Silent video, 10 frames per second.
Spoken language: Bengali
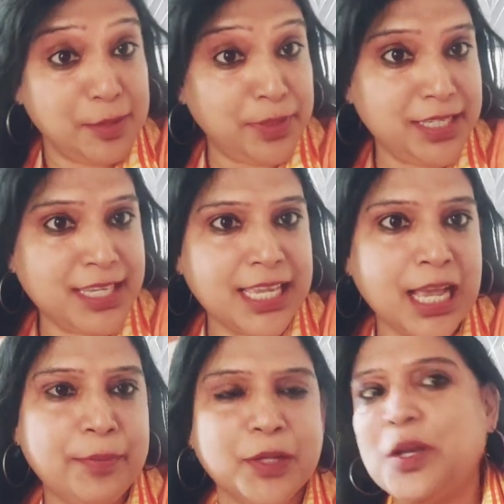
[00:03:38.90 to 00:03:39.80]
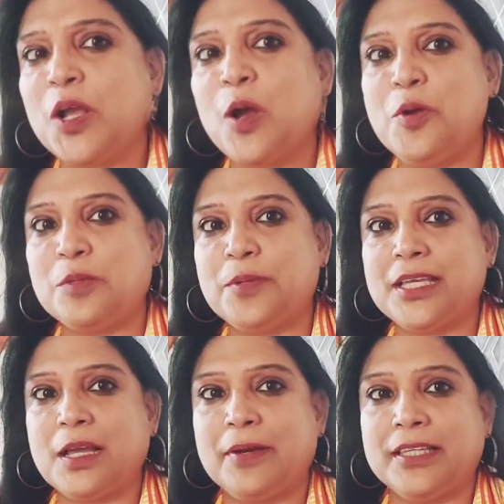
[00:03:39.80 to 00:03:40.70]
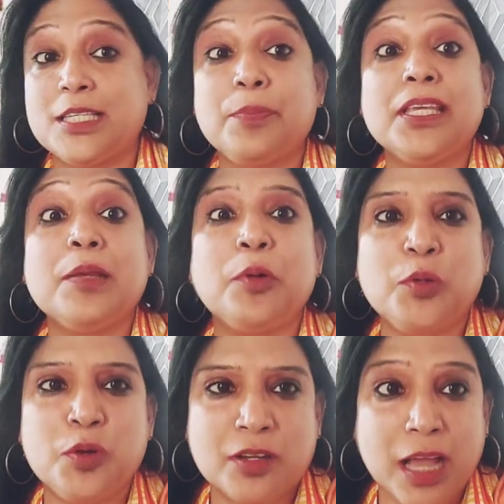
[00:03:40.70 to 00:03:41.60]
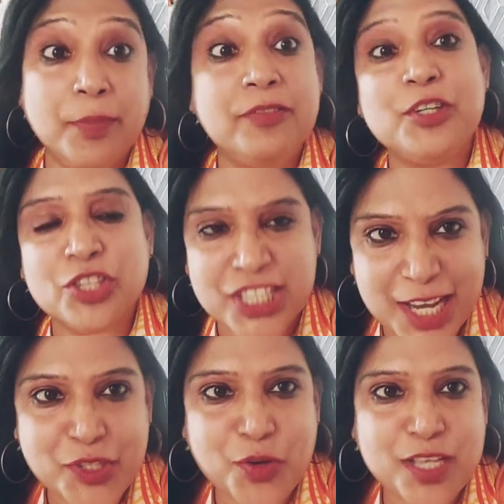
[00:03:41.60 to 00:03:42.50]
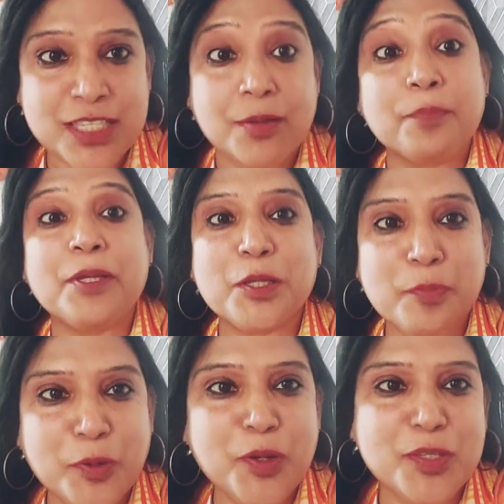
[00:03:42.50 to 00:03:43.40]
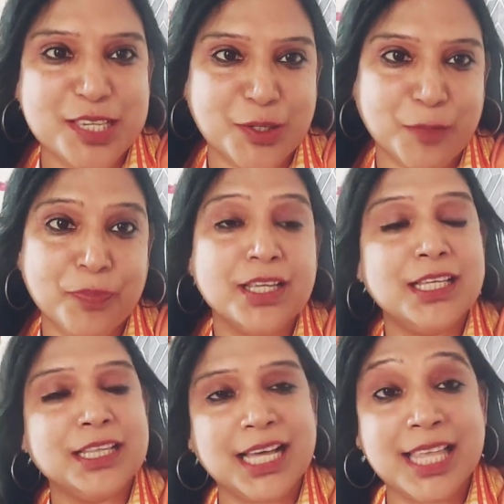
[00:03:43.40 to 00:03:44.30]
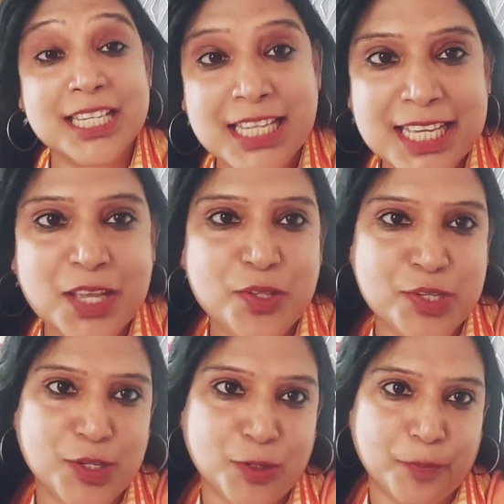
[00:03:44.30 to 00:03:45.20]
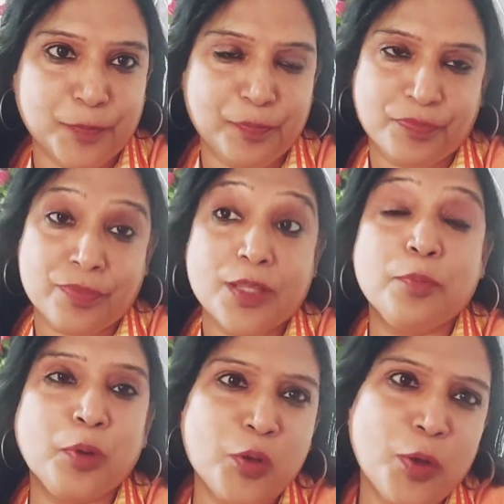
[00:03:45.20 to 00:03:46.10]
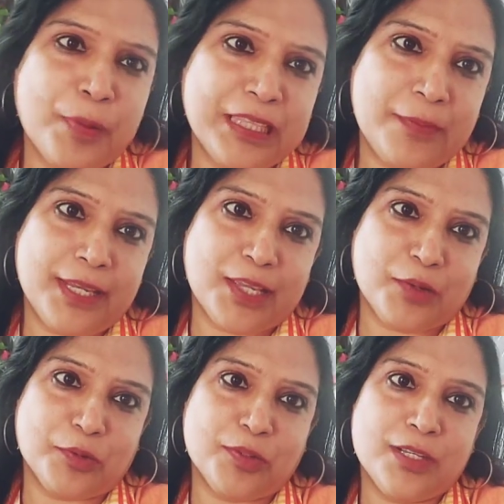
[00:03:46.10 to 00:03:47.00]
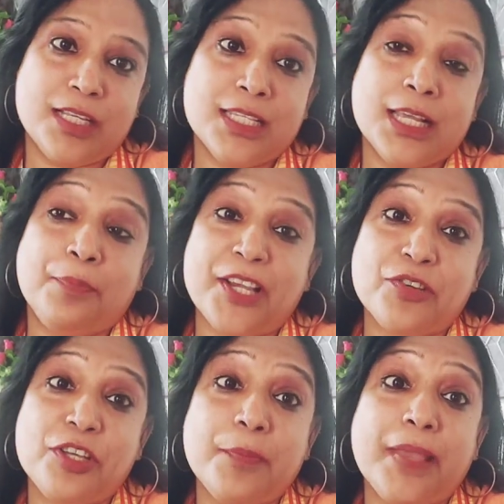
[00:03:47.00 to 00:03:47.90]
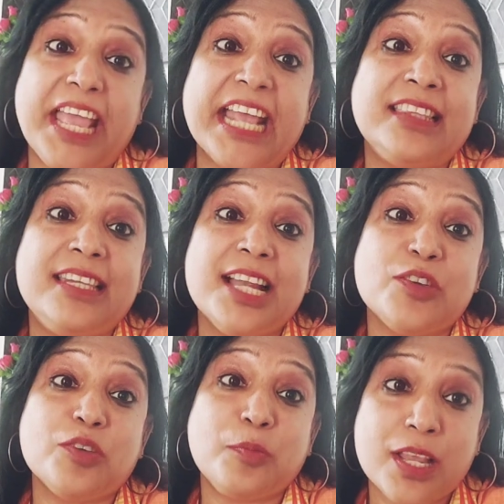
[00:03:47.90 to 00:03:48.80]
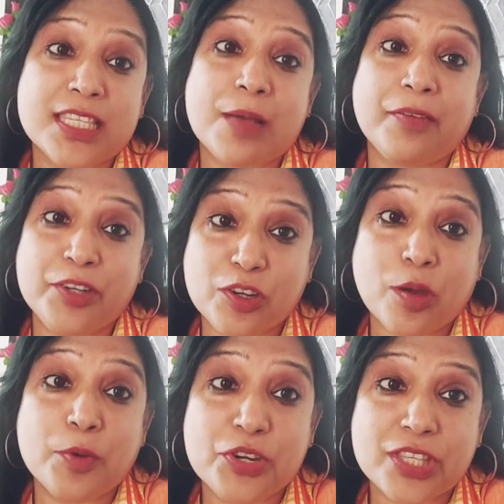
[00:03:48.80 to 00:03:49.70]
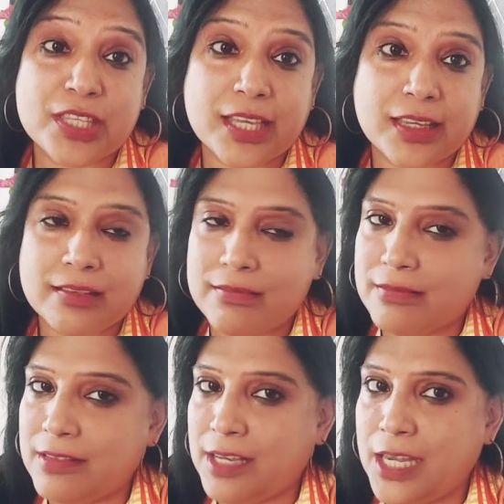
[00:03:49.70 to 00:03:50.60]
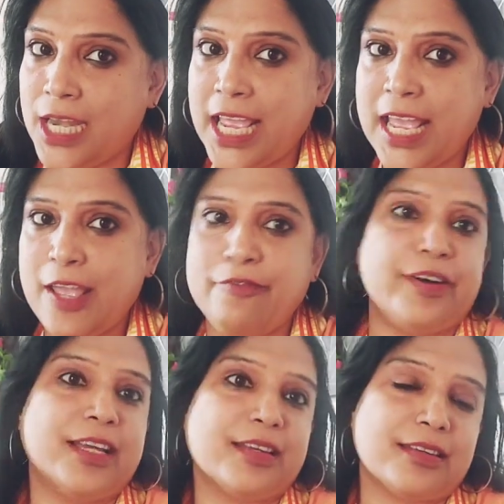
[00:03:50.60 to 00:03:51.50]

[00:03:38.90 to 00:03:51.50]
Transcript: পিঙ্কিকে আমাকে অনেক কমেন্ট পিঙ্কি আমাকে দিয়েছে পিঙ্কি বলুক আমি ভিডিওতে চ্যালেঞ্জও করেছিলাম এবং পিঙ্কি বলেও ছিল দাদা এসে লিখেও ছিল বলুক পৃথিবীর কেউ যে প্যাশনের দ্বীপে একদিনের জন্য বলেছে আমার ভিডিওটা কমিউনিটিতে দে নেভার